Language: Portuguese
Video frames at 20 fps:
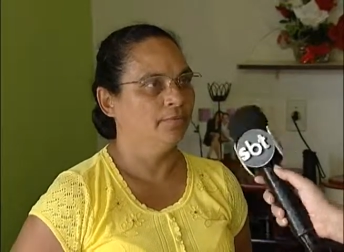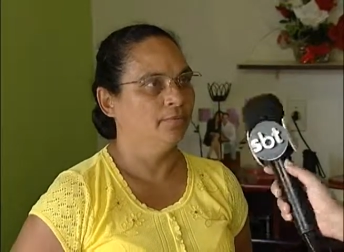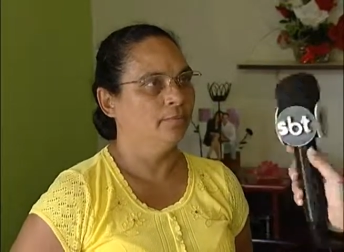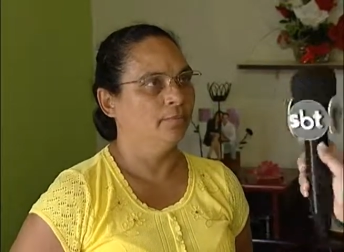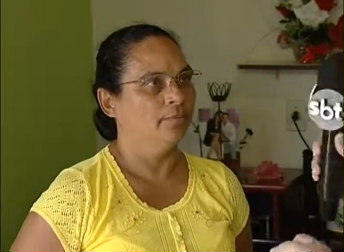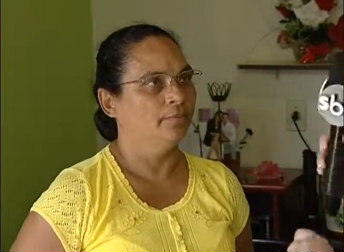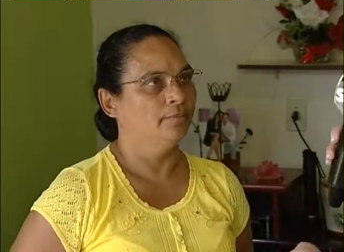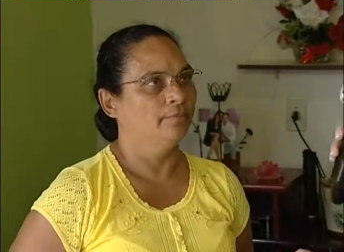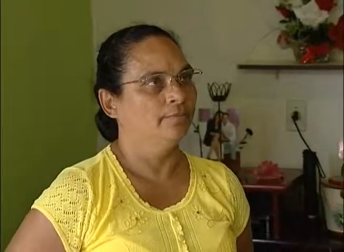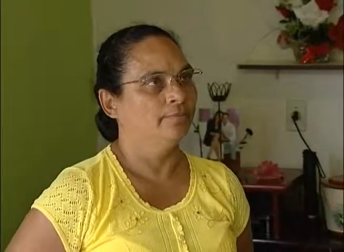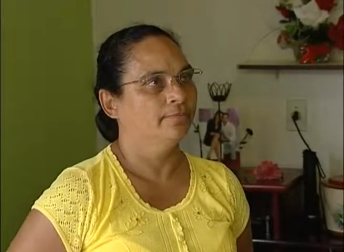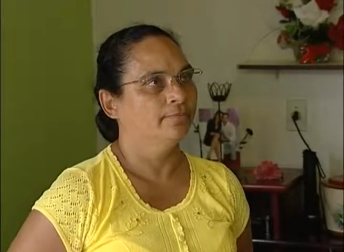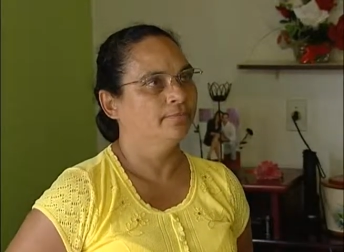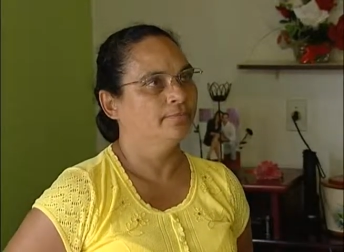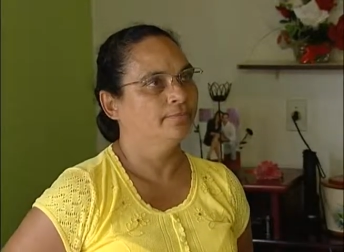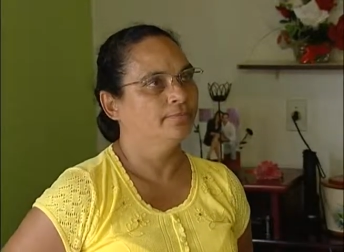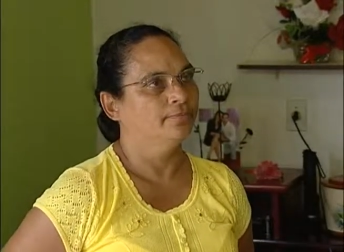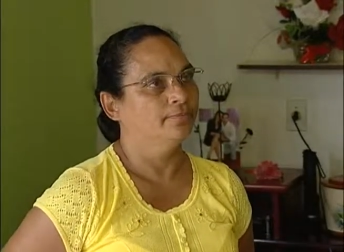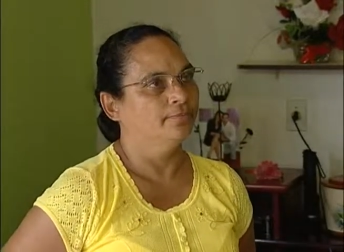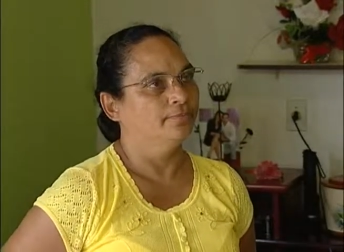Quando
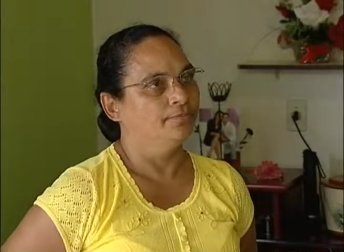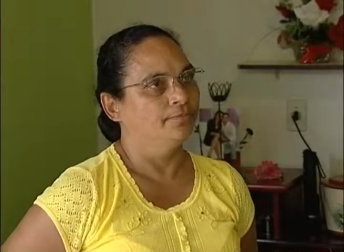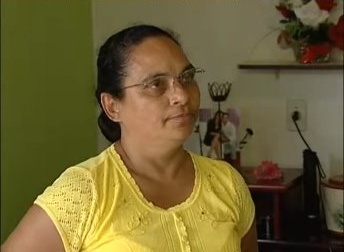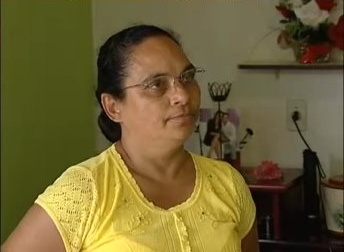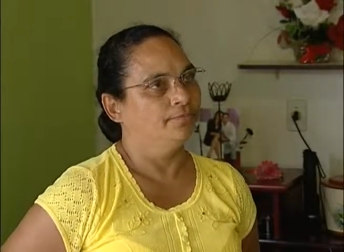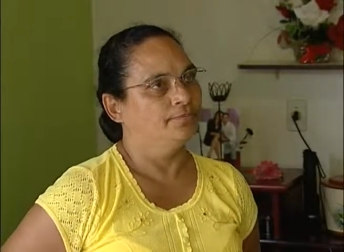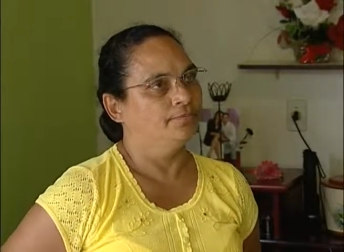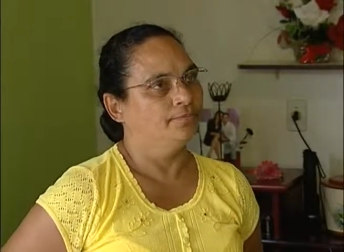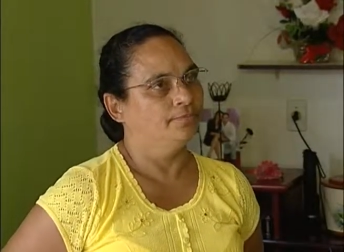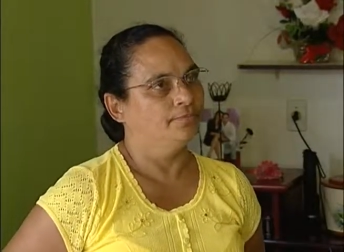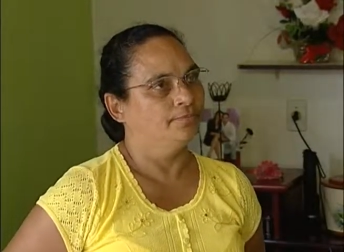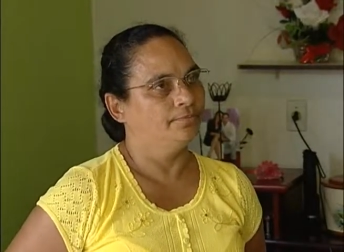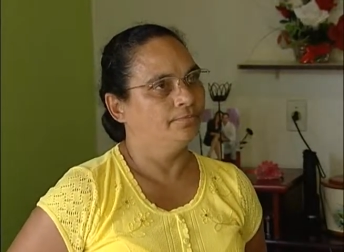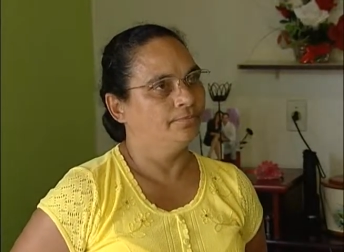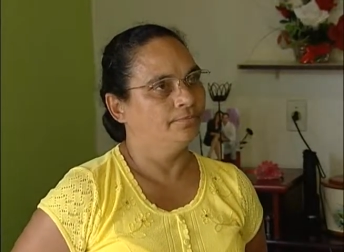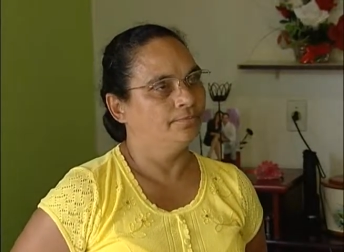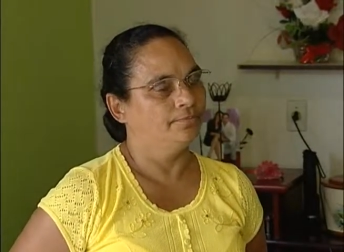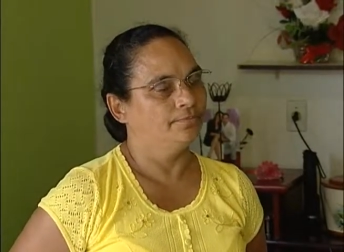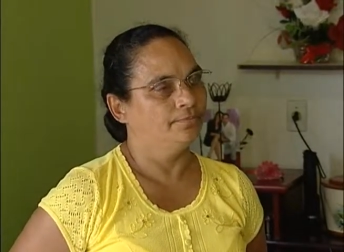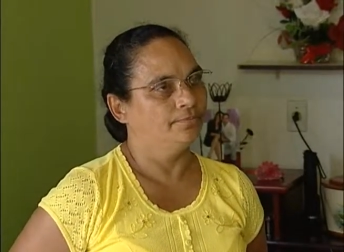você tinha
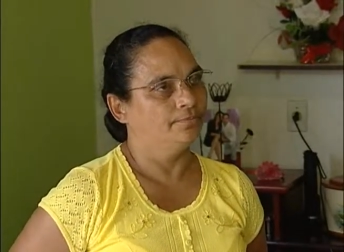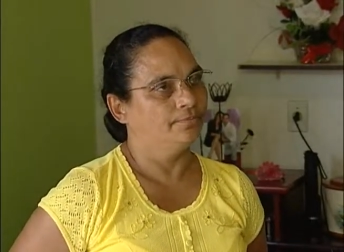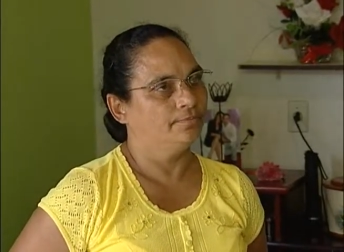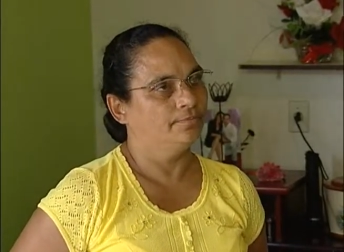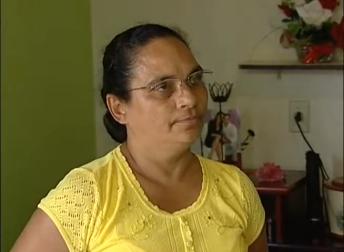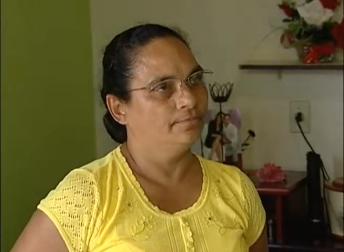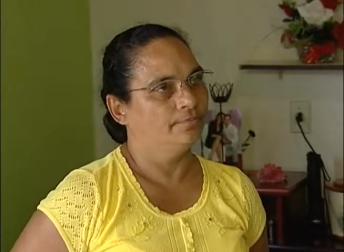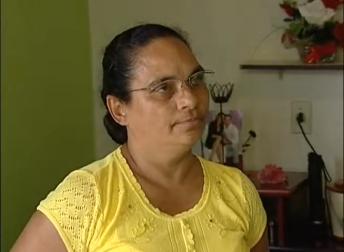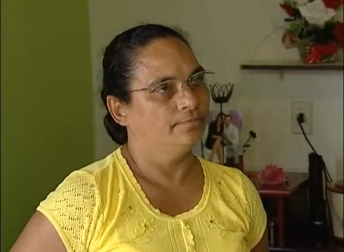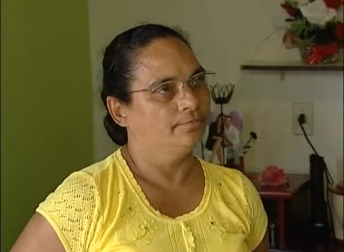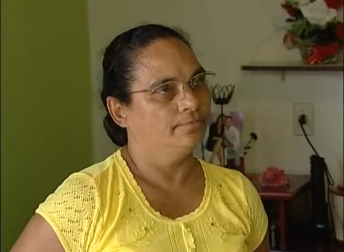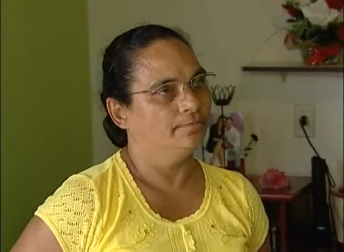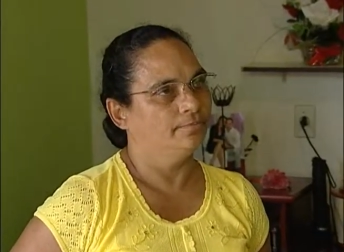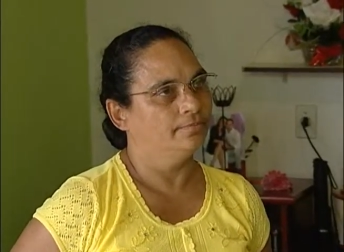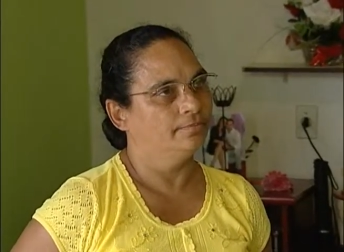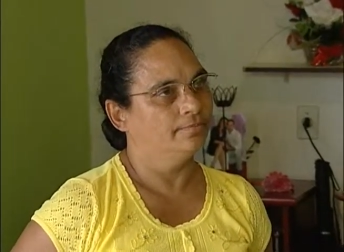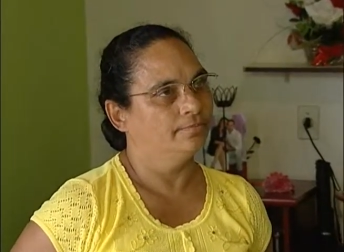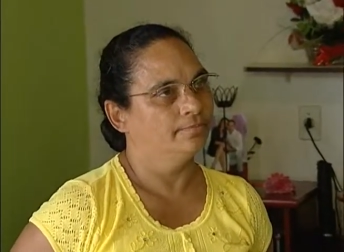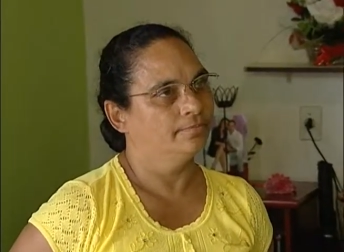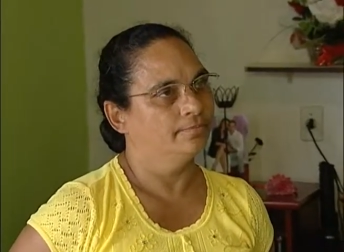fibromialgia, o que hoje
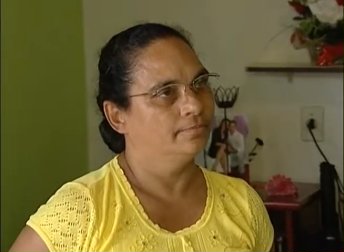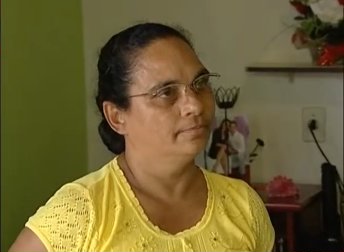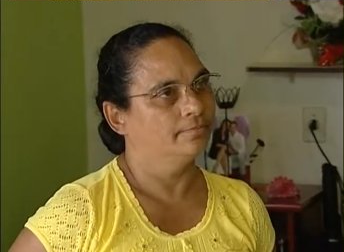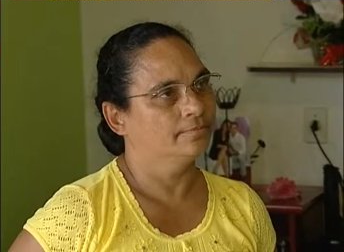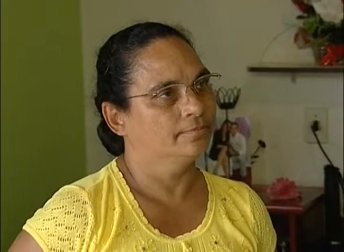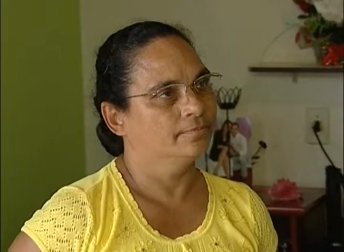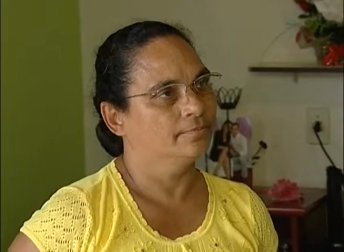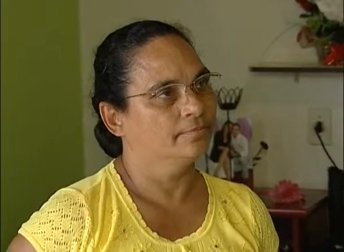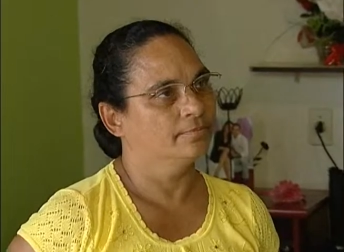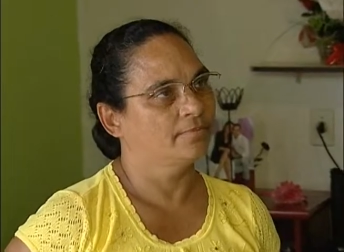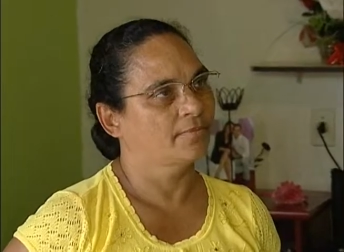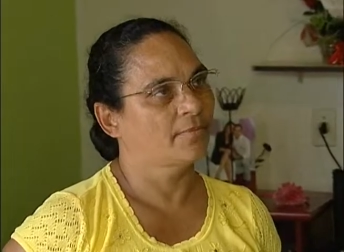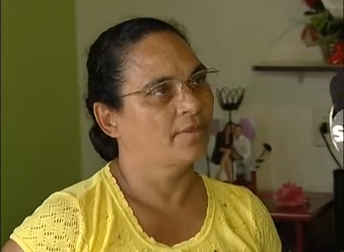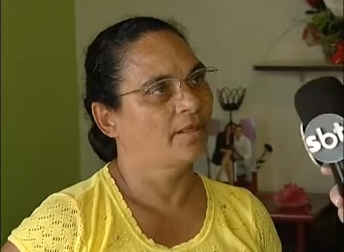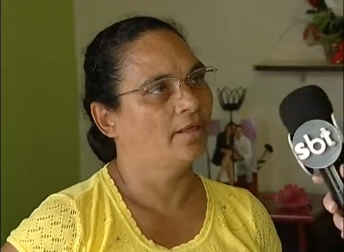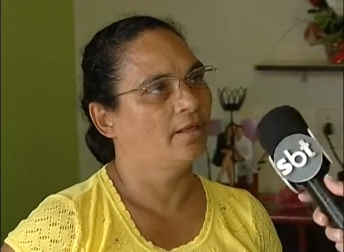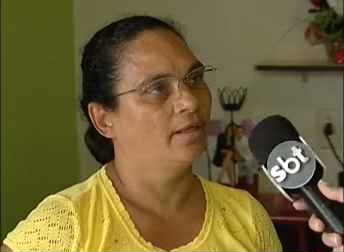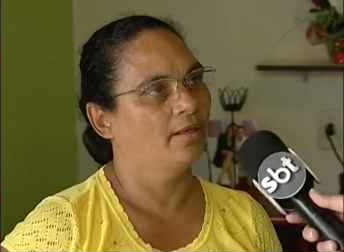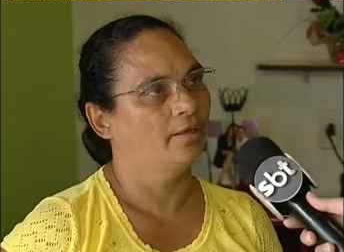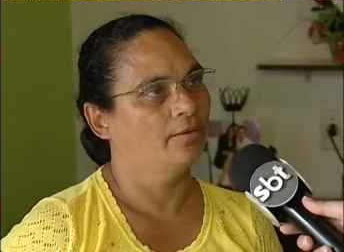está controlada, né?
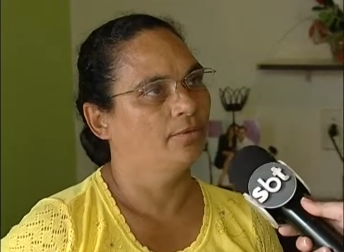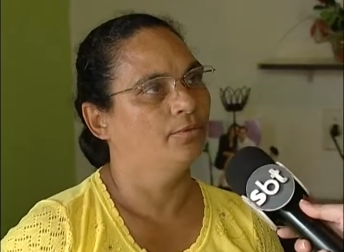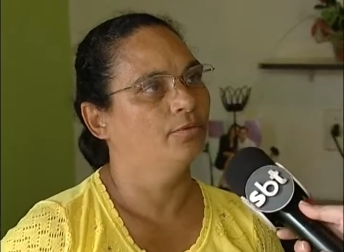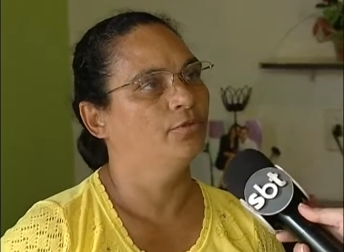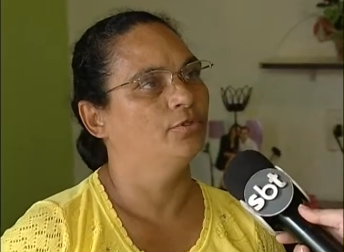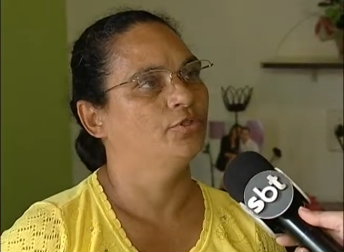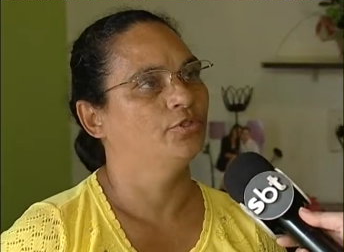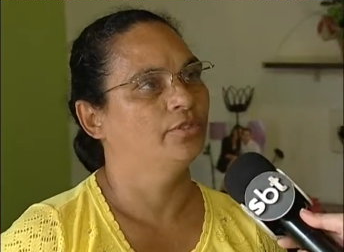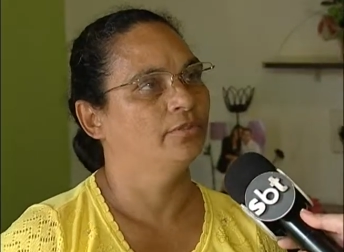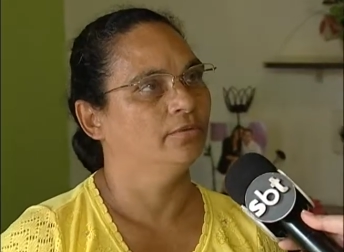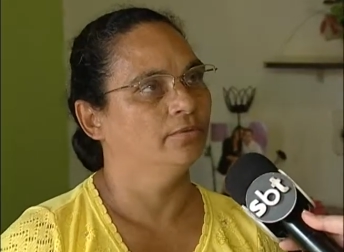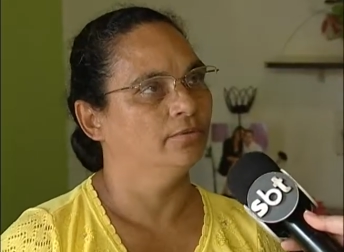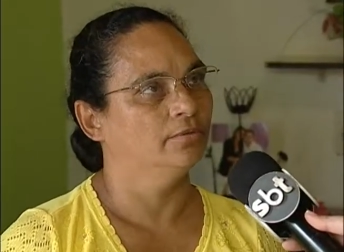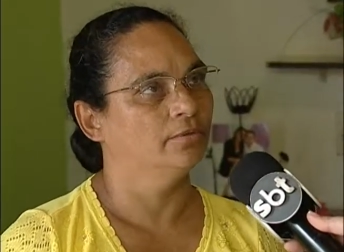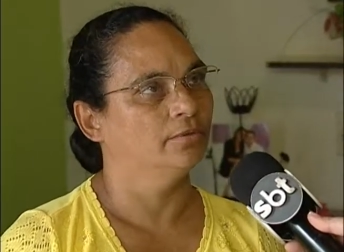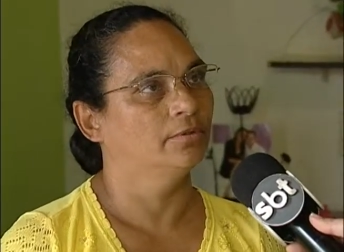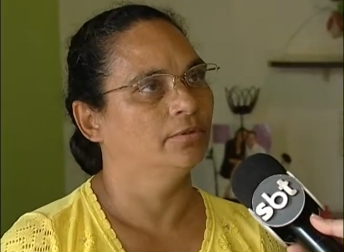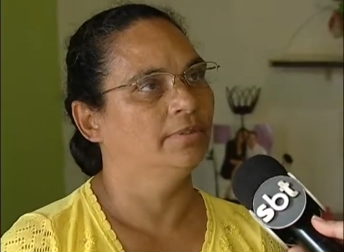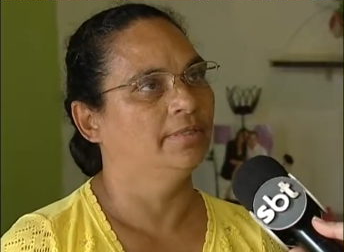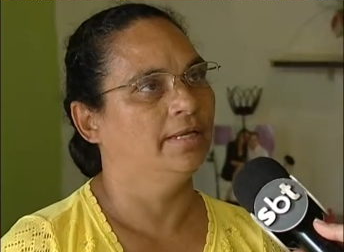É, hoje está
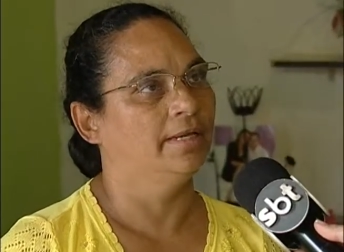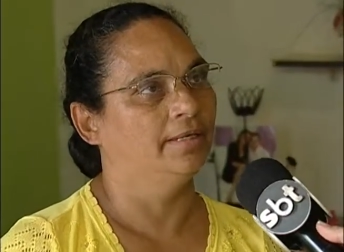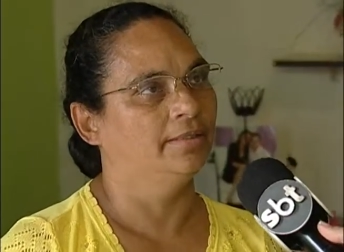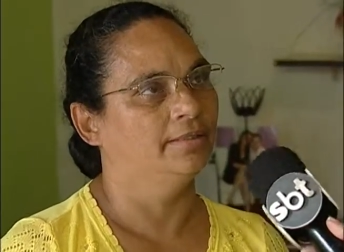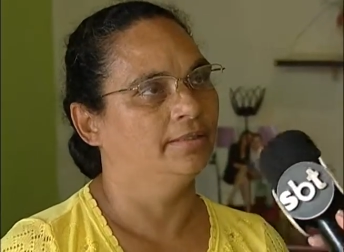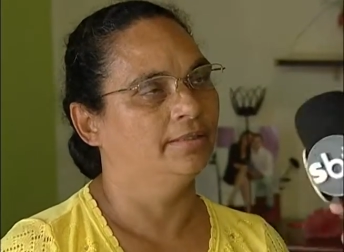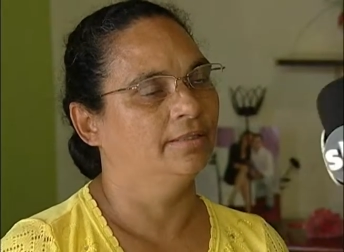controlada.